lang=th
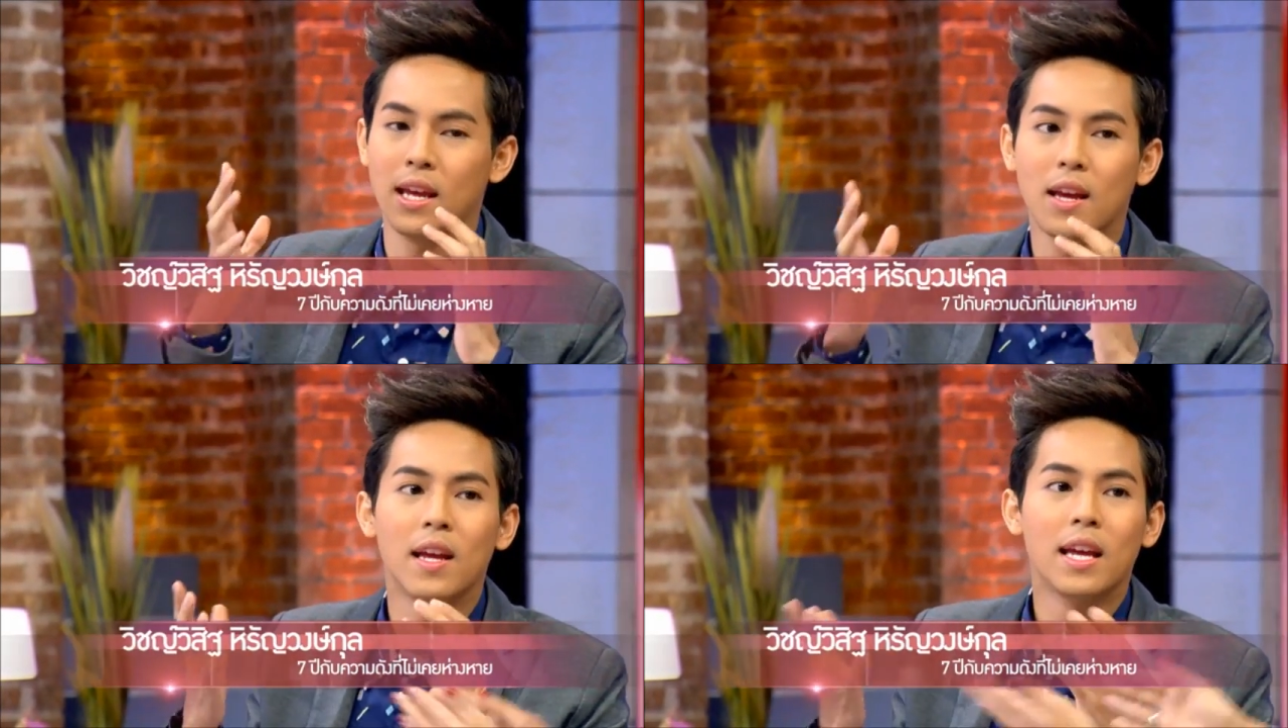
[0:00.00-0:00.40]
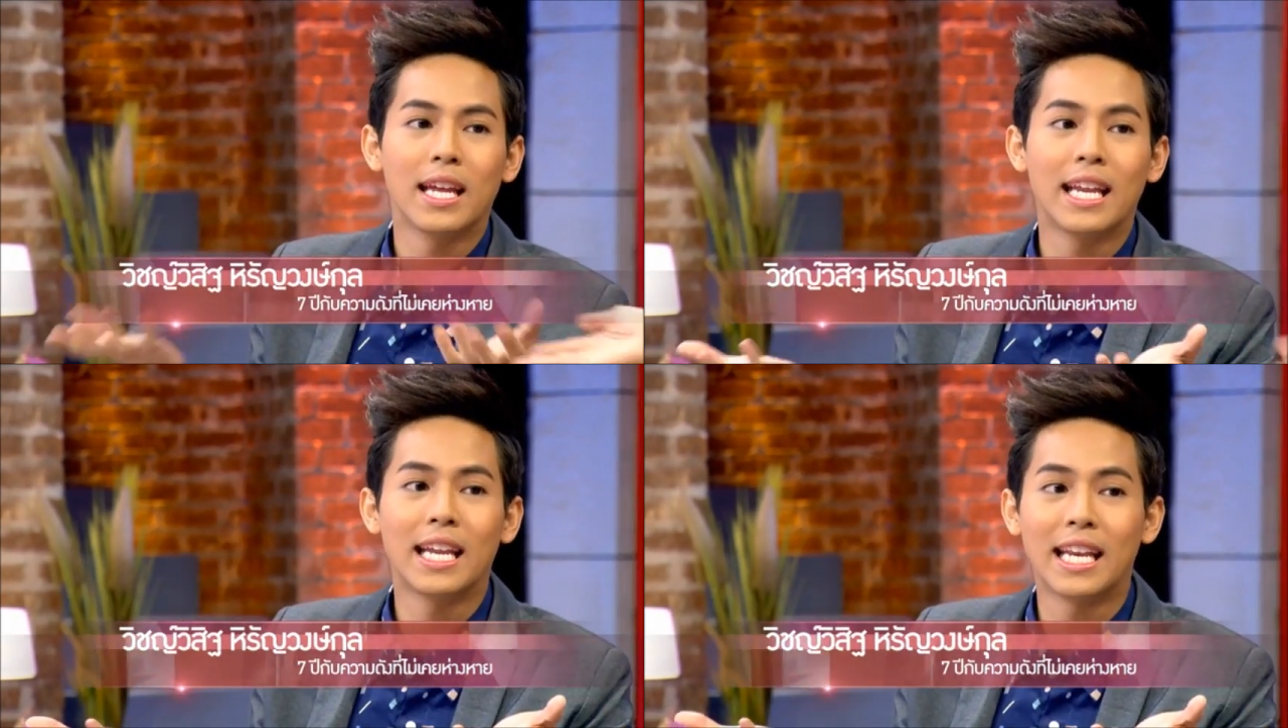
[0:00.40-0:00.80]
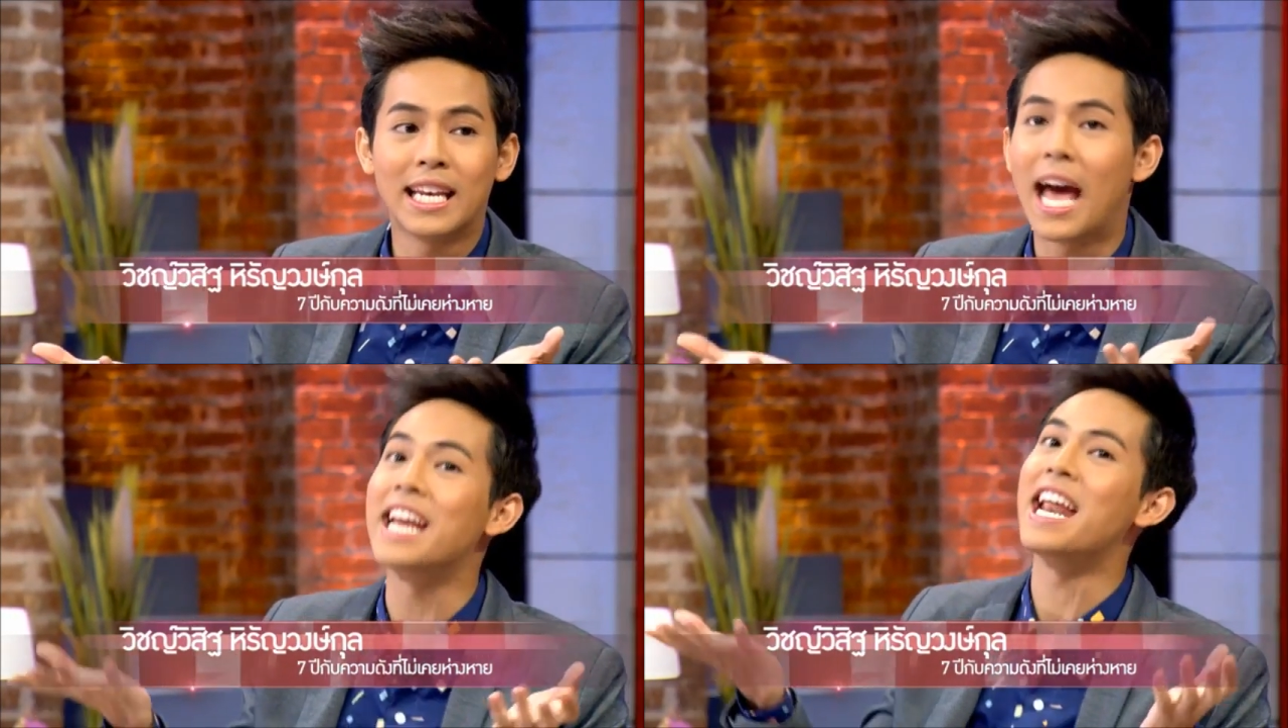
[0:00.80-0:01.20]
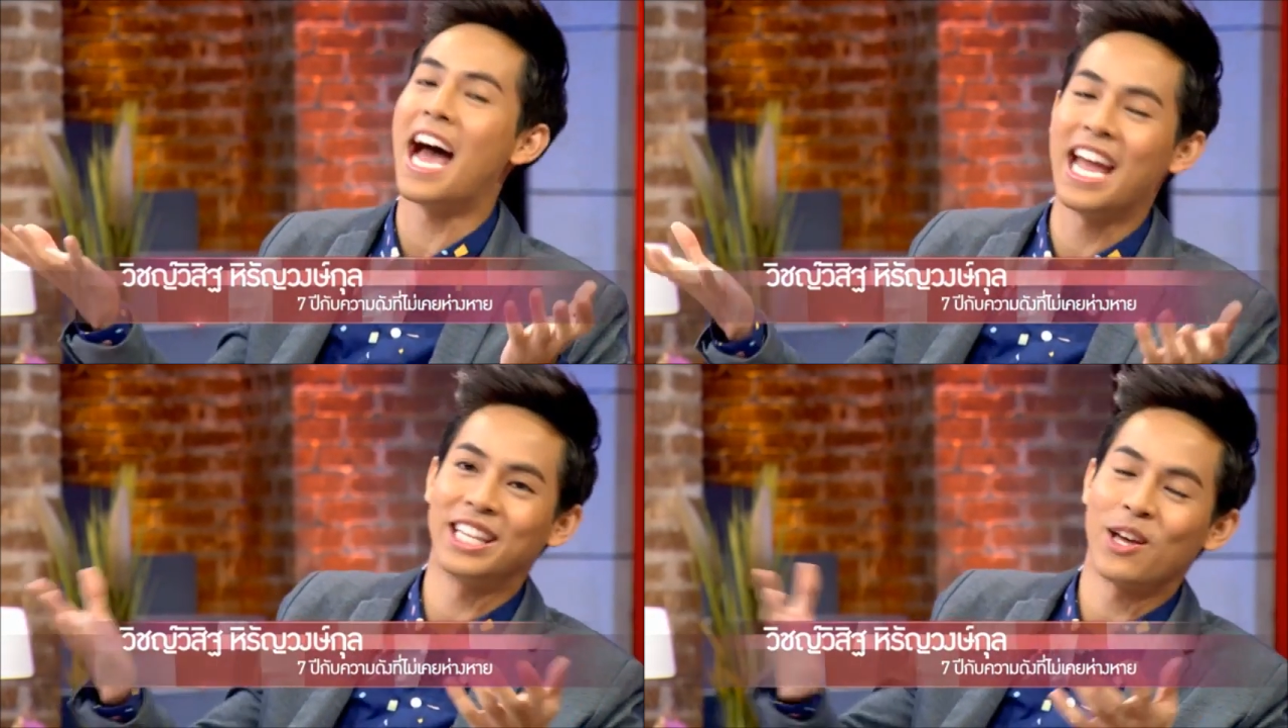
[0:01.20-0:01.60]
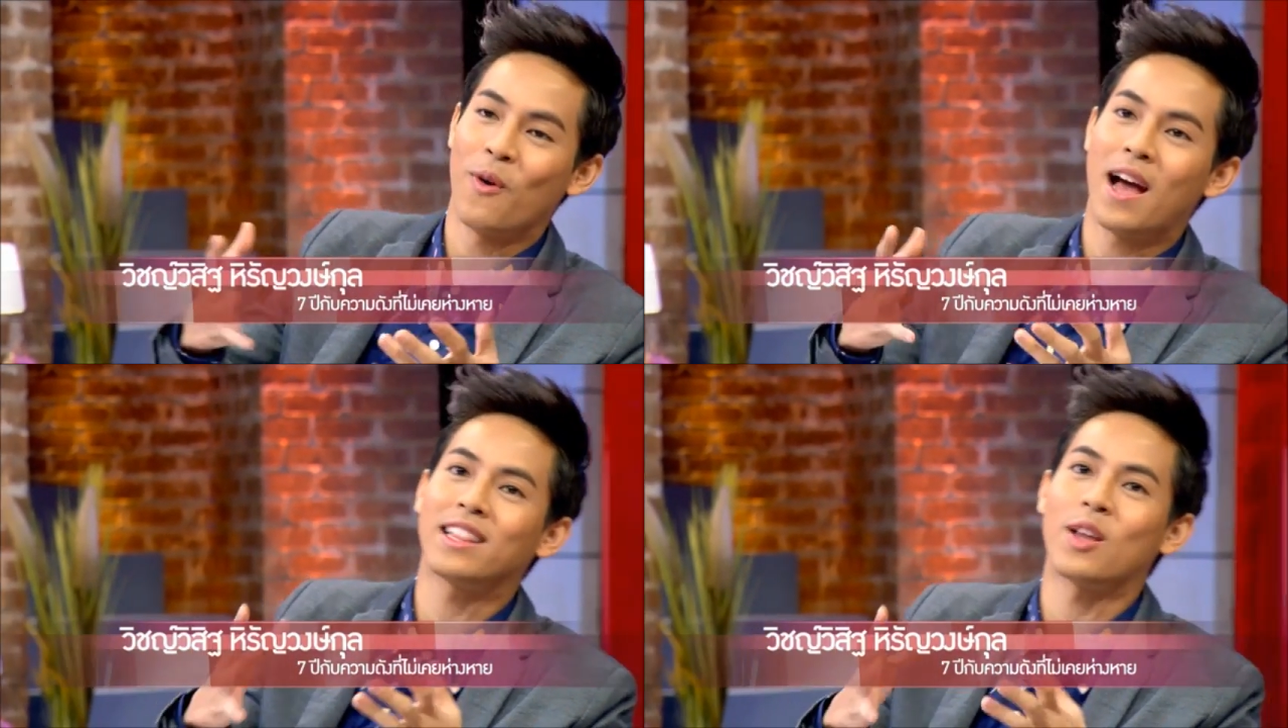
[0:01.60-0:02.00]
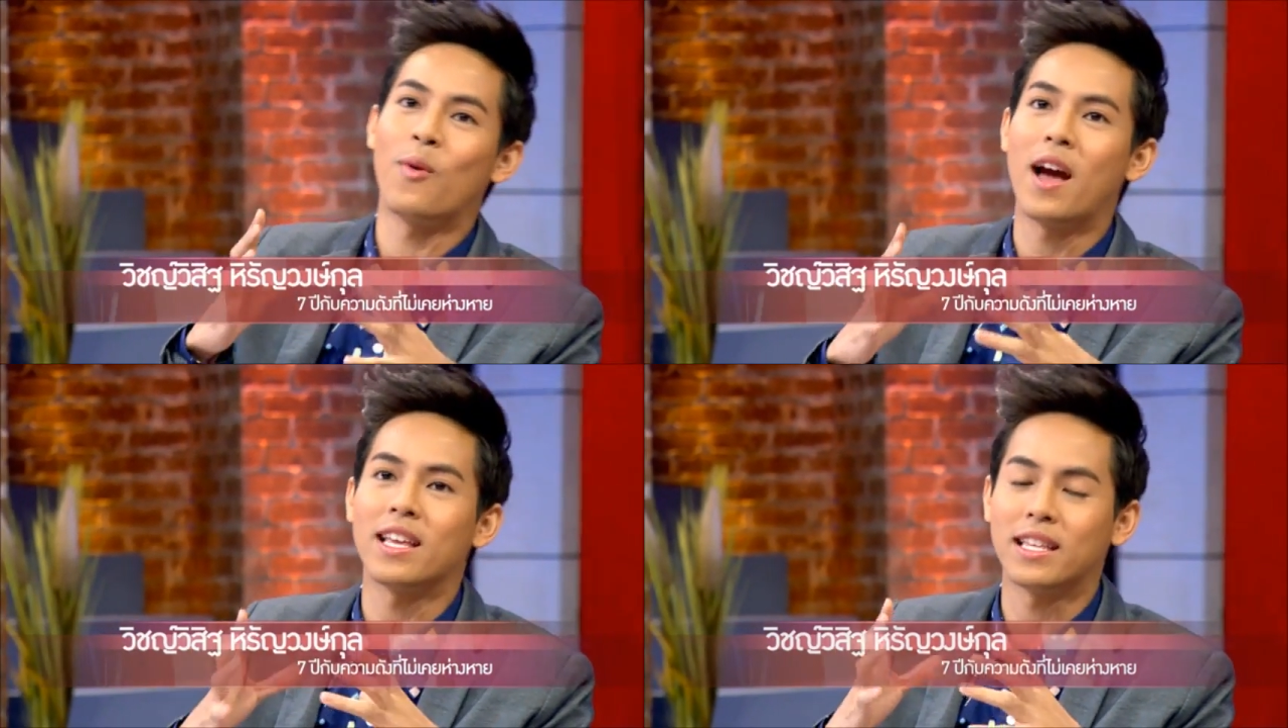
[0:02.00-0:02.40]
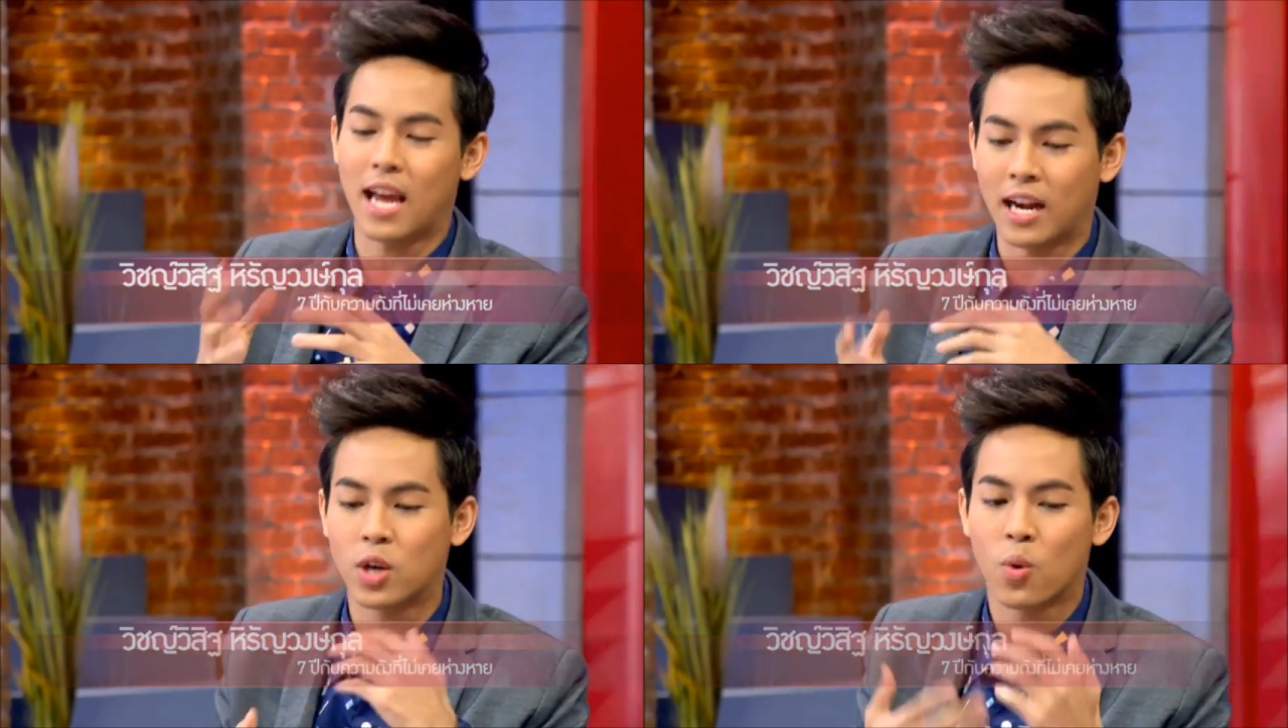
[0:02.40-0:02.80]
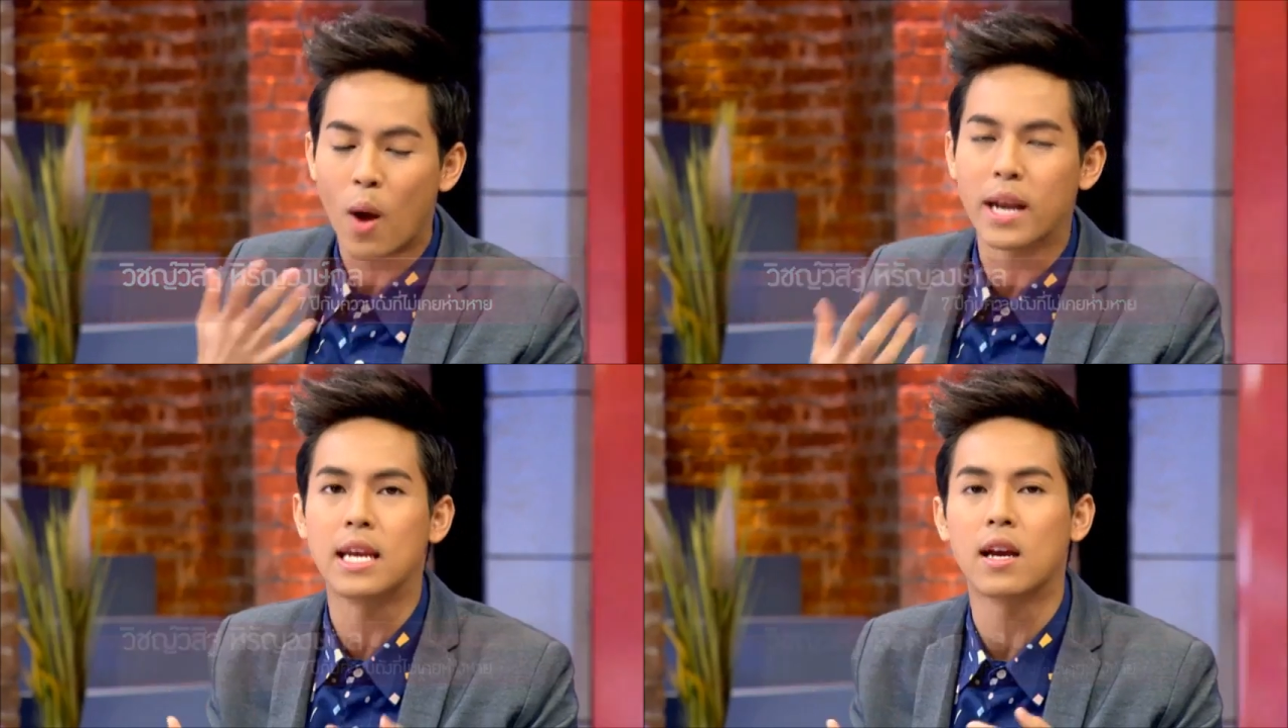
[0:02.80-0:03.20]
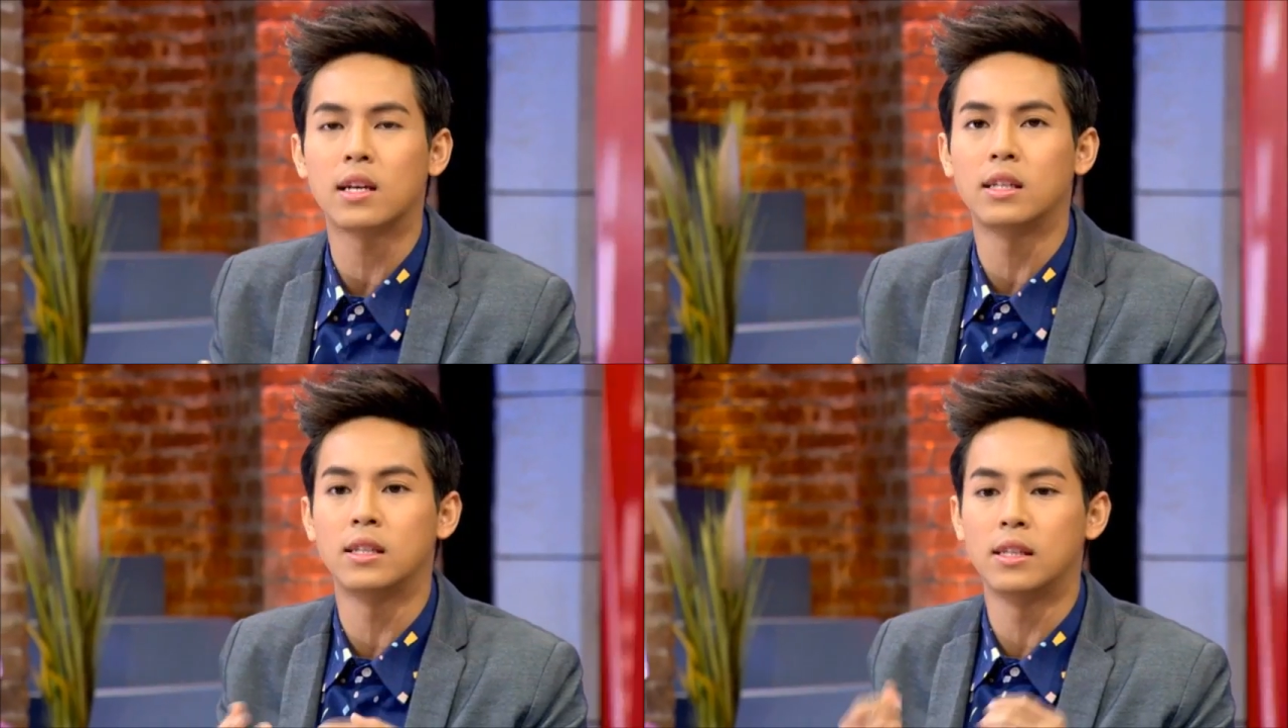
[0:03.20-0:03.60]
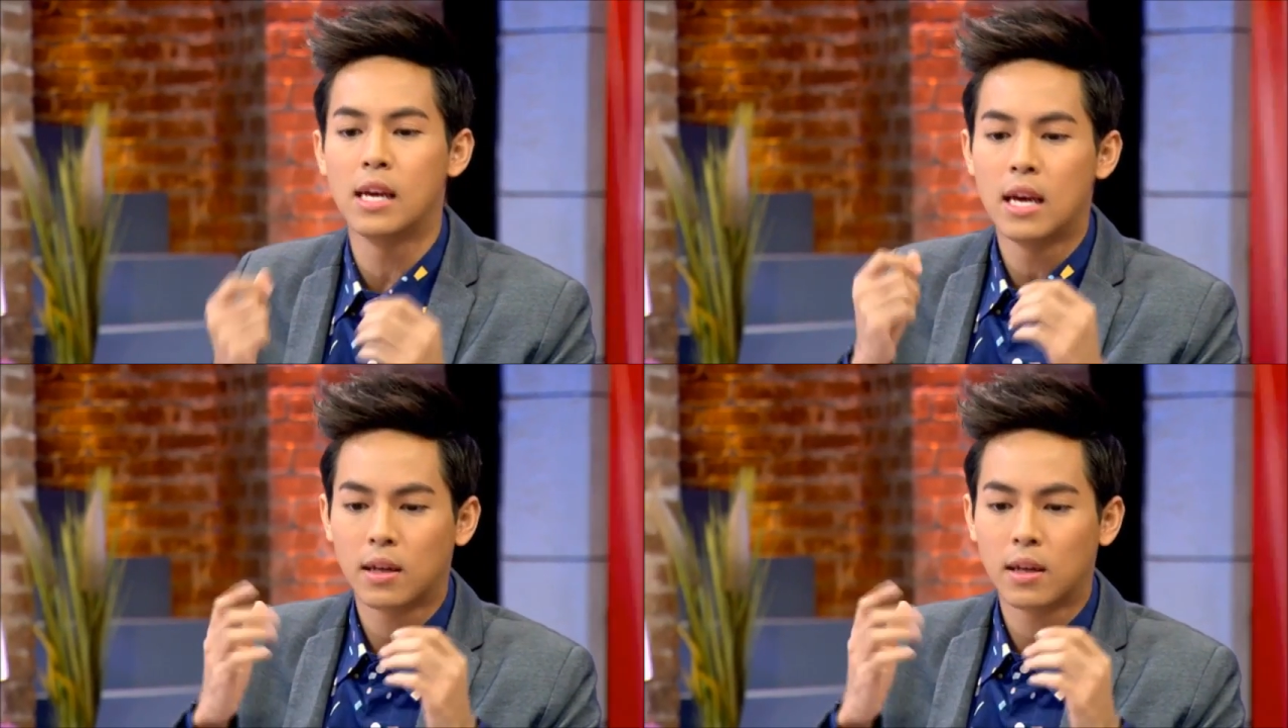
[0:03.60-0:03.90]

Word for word: จจะออกมาเป็นแผ่นใดๆแต่ว่าอย่างในทุกวันนี้ก็คือ